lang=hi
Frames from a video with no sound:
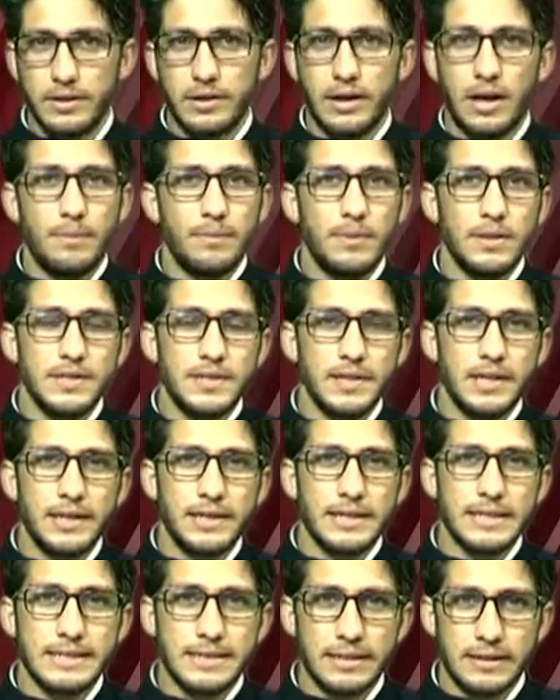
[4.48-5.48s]
इधर रामबन जिले
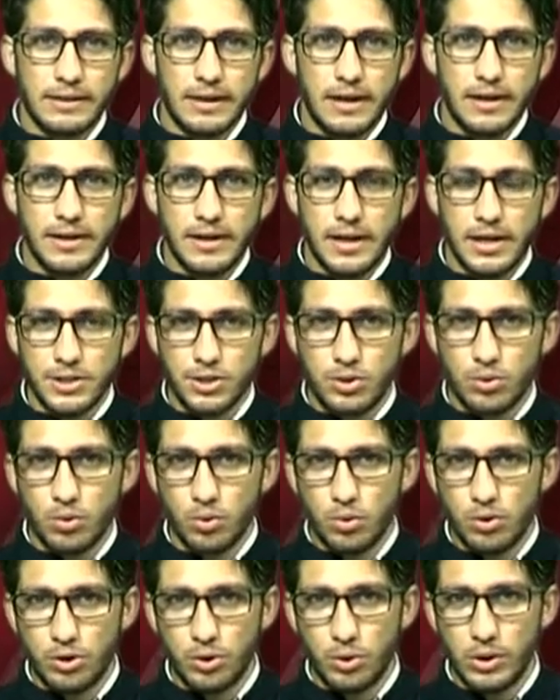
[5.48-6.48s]
के सरकारी हाई
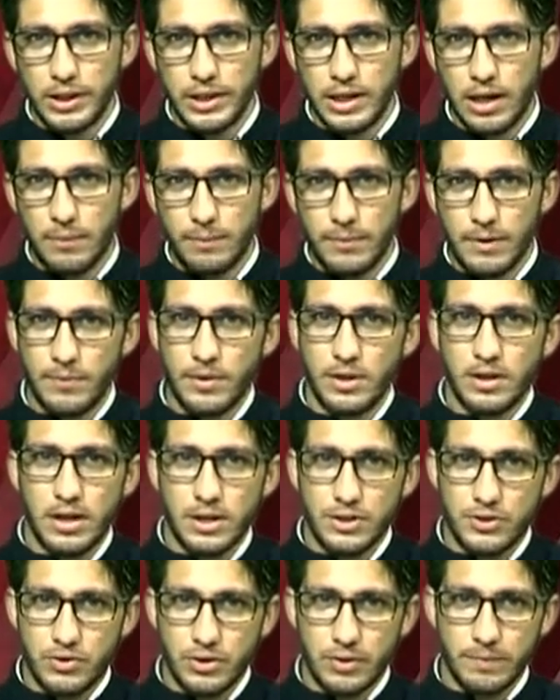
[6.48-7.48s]
स्कूल डोली गांव में भी
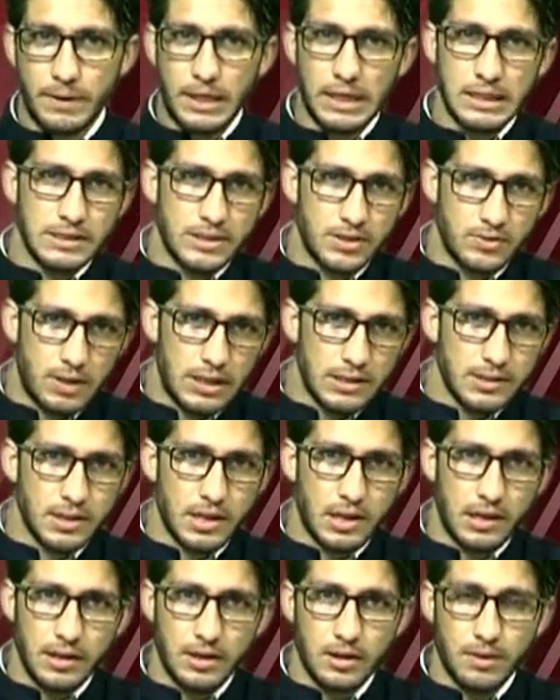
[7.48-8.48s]
राष्ट्रीय बाल स्वास्थ्य
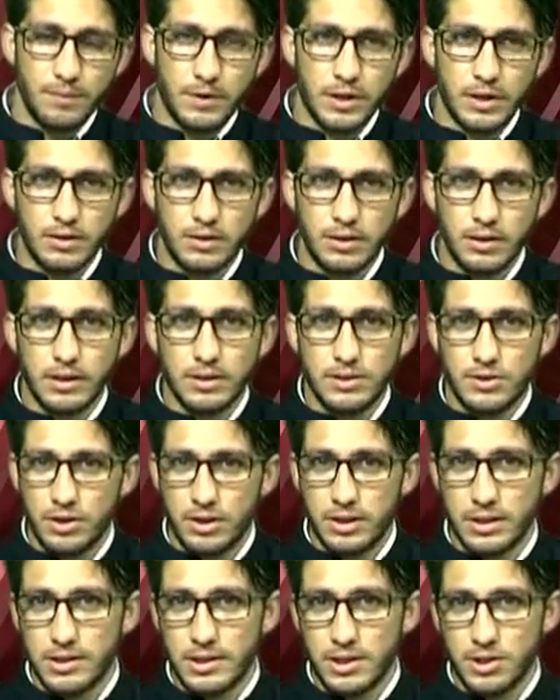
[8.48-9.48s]
कार्यक्रम के अंतर्गत
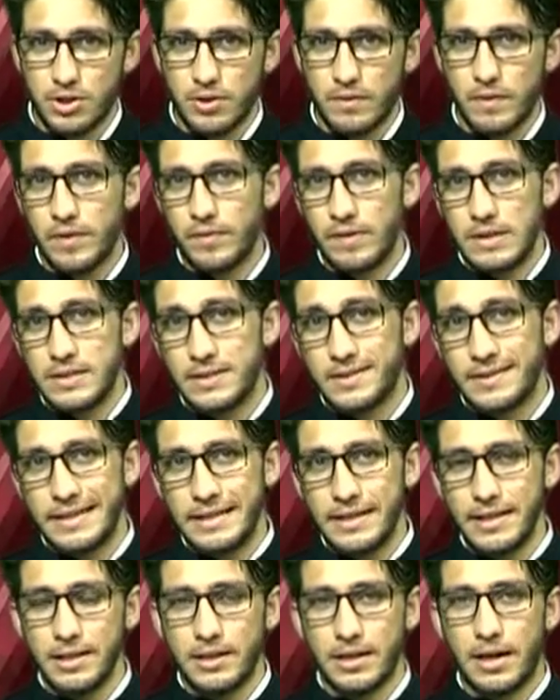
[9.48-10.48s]
चिकित्सा शिविर व
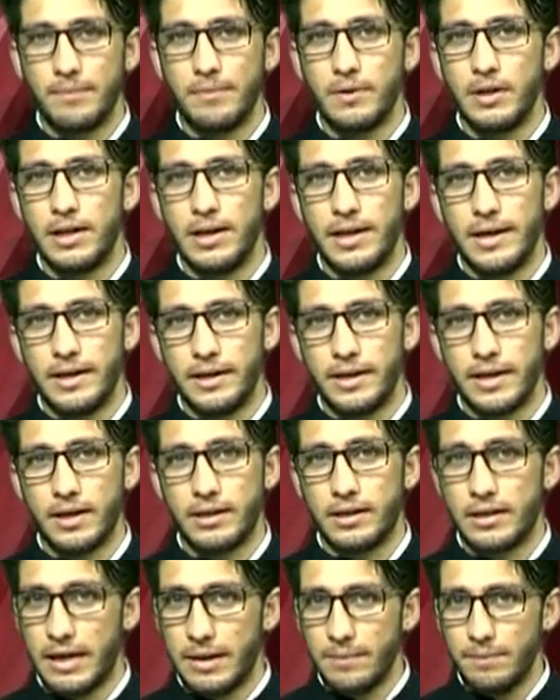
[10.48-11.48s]
स्क्रीनिंग कैंप लगाया गया
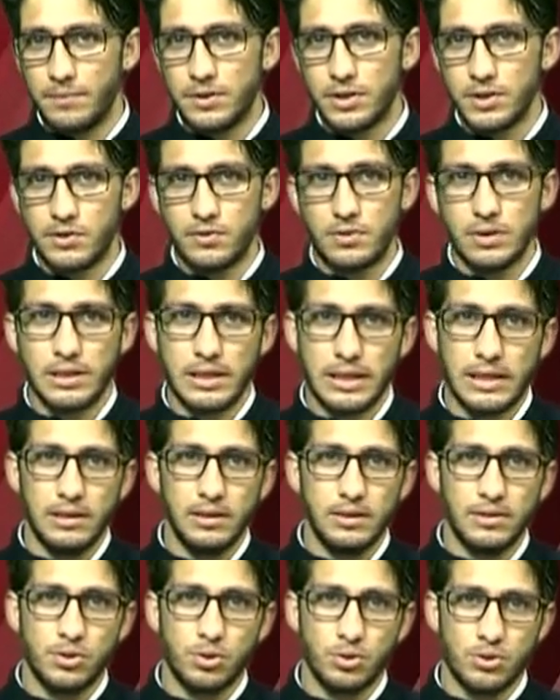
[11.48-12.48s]
कैंप डिस्ट्रिक्ट
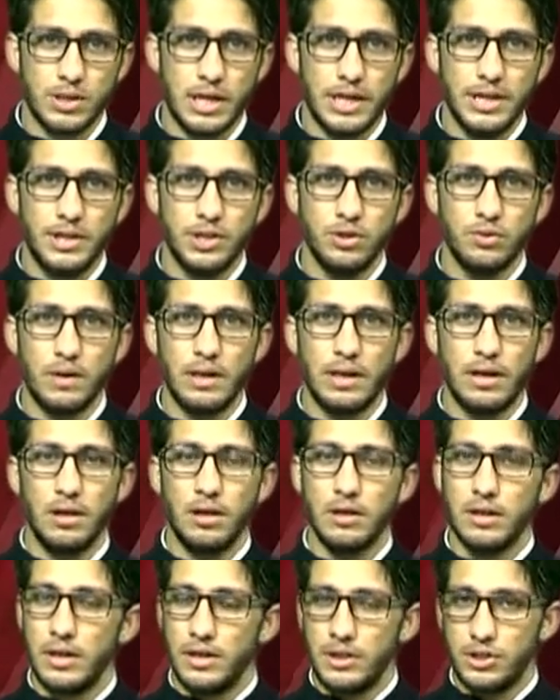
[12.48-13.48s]
हेल्थ सोसाइटी द्वारा
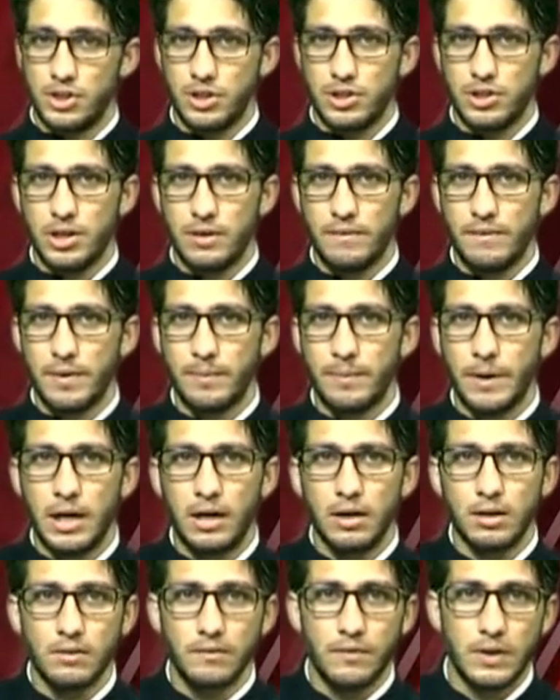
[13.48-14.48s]
शिक्षा
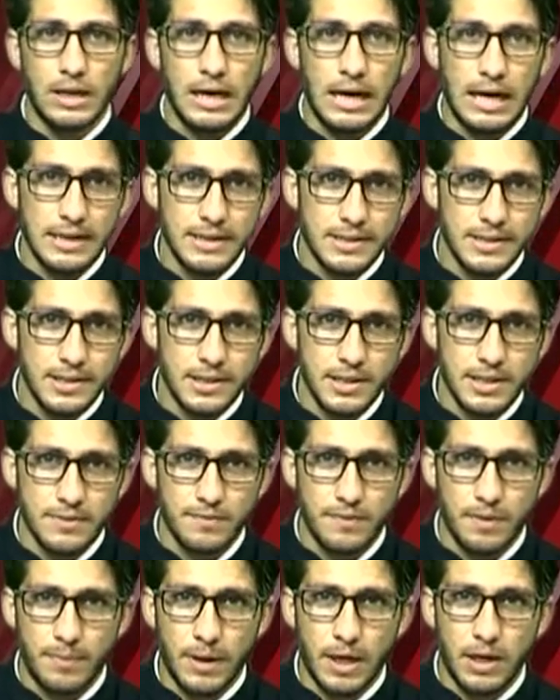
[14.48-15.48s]
विभाग व आईसीडीएस
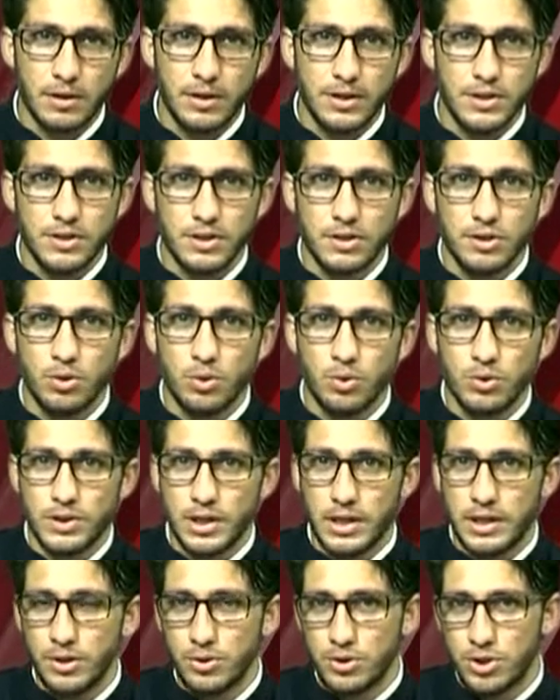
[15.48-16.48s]
विभाग के सहयोग से
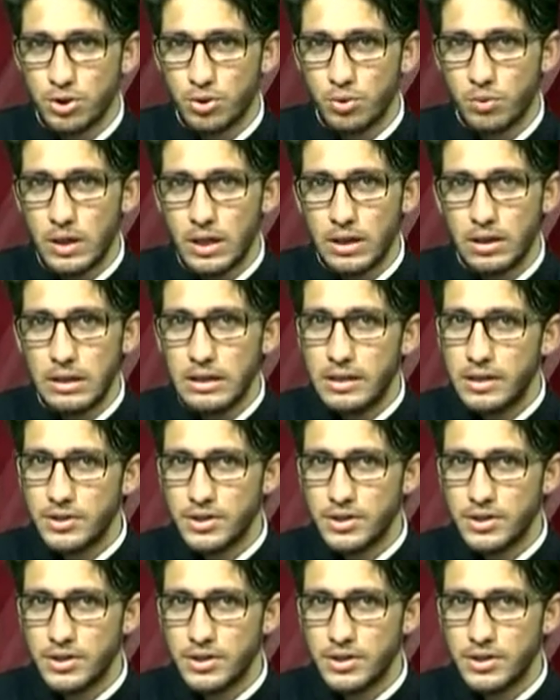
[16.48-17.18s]
आयोजित हुआ